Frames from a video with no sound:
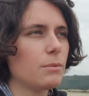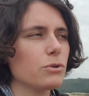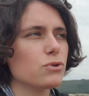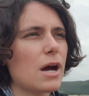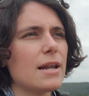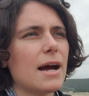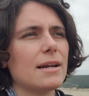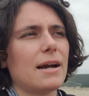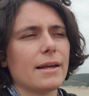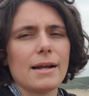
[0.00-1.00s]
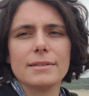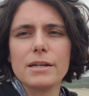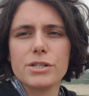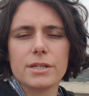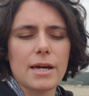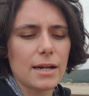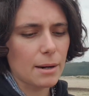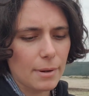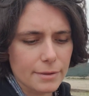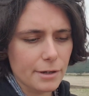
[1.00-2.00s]
ama güzel yerler. Yani değişik
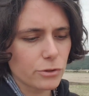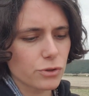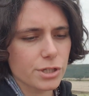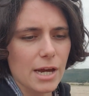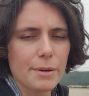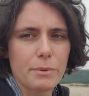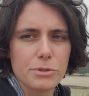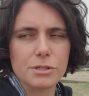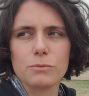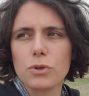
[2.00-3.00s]
yerler. Ben daha önce hiç gelmemiştim